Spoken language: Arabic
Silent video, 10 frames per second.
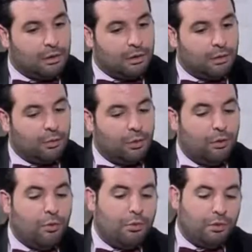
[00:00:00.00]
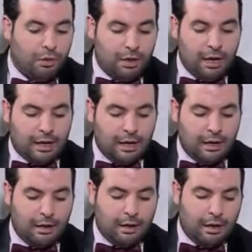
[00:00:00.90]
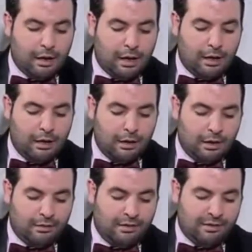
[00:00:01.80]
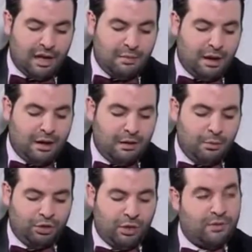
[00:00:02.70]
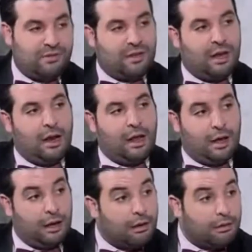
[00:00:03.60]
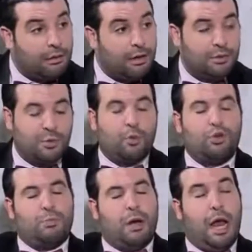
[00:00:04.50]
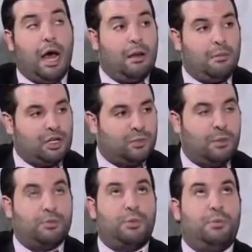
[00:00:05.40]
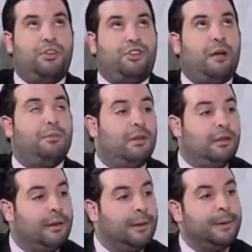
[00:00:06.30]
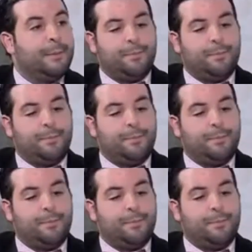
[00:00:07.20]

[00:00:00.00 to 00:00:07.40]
آه، واليوم يظهر لي هكا هكا الاتصال مع المتوسط على الاقل باش ما نقولش مع العالم اجمع باش ما يبداش العبد